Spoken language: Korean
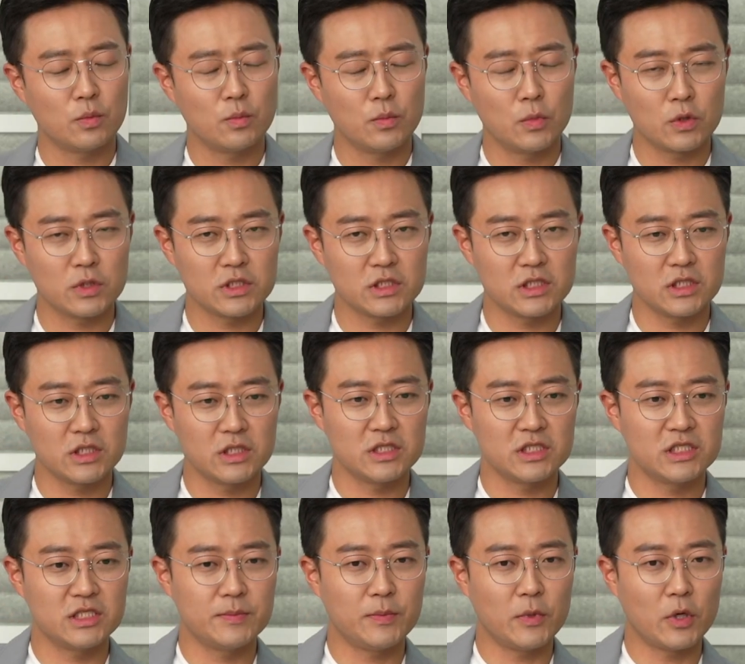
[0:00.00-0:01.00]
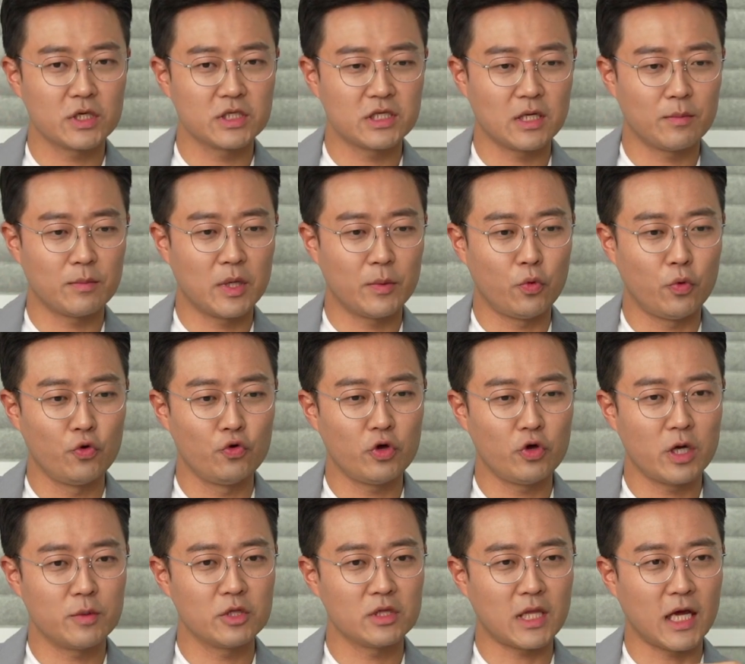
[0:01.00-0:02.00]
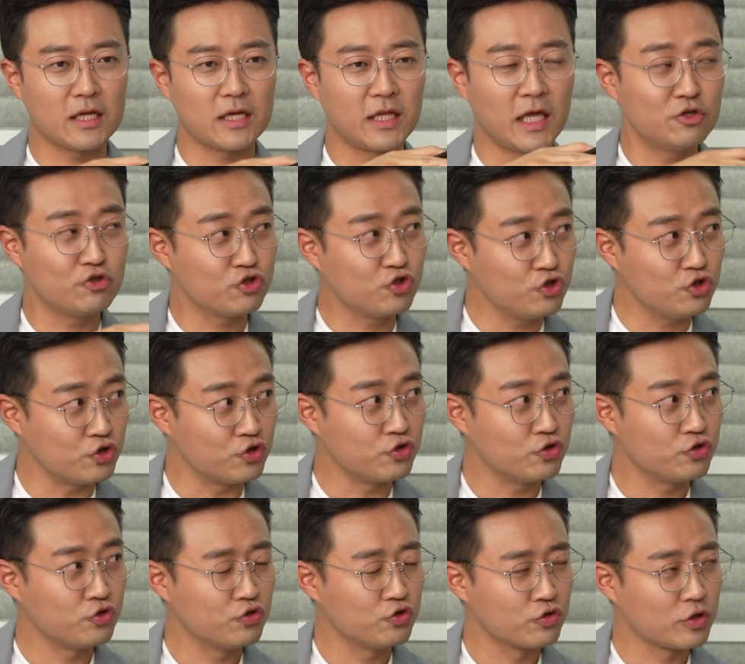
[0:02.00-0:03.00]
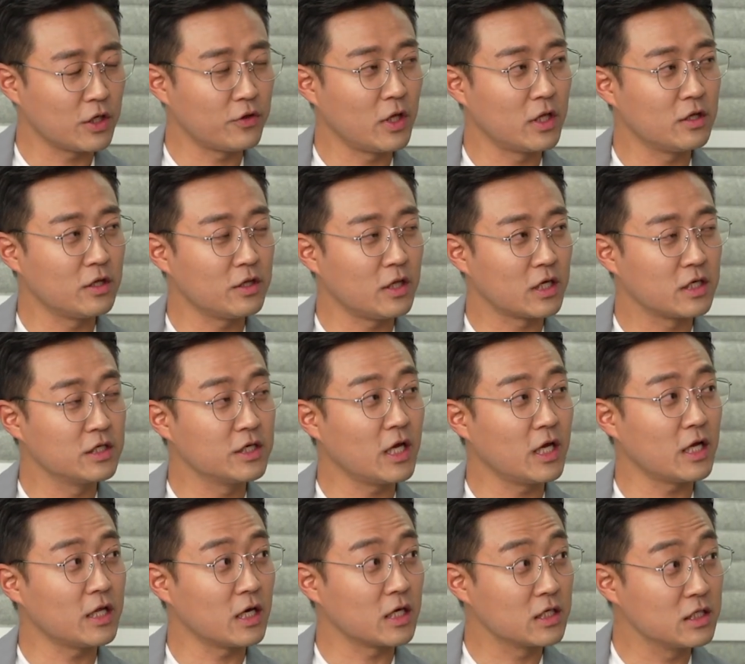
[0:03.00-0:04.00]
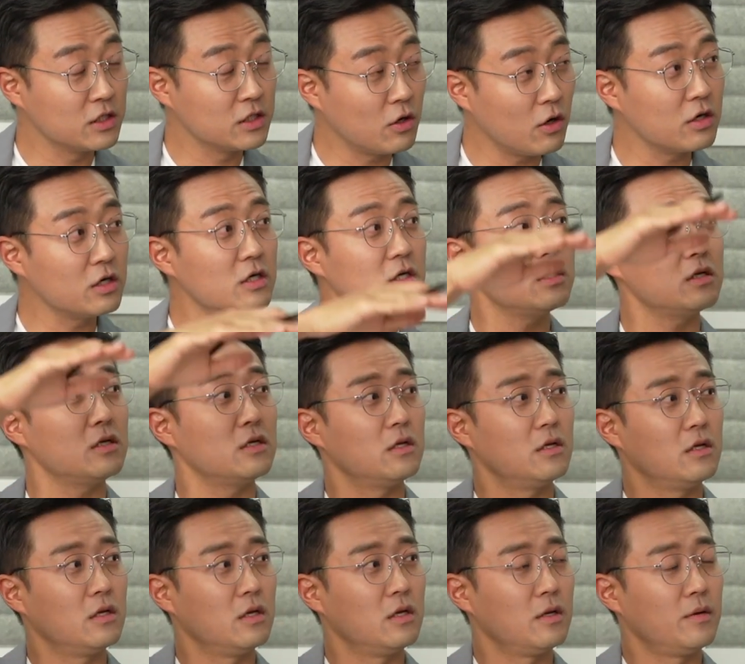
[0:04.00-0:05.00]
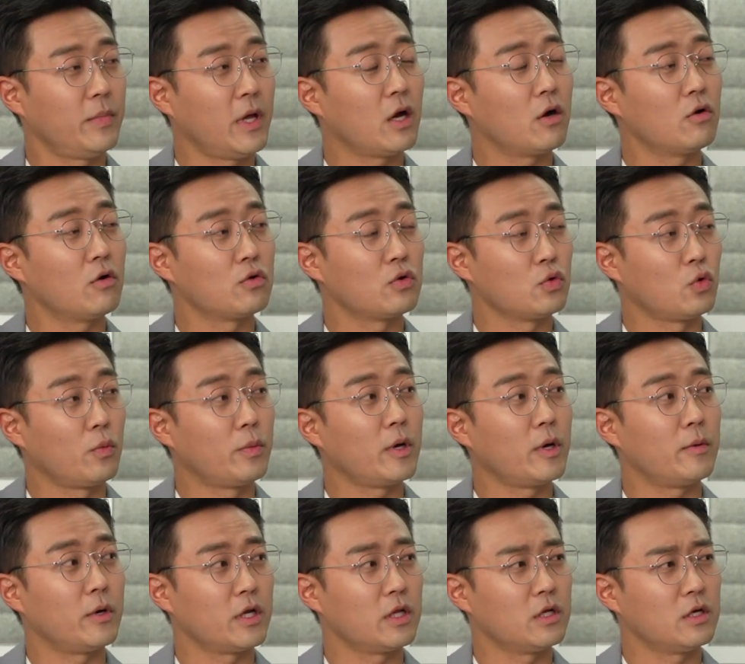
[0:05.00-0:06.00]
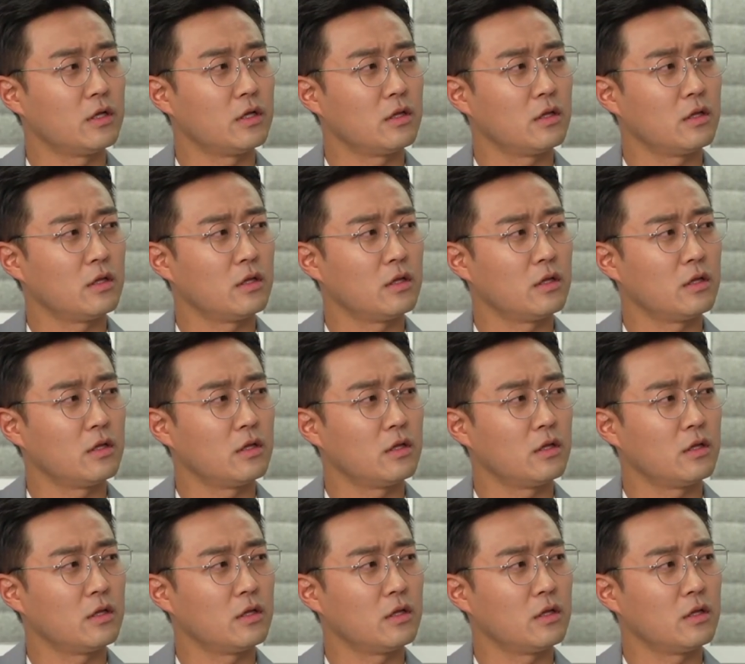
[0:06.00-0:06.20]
종목 10억 이상만 보유하면 다 대주주가 그렇죠. 됐는데 음. 그게 아니라 그거를 100억으로 음. 높여버리는 없애는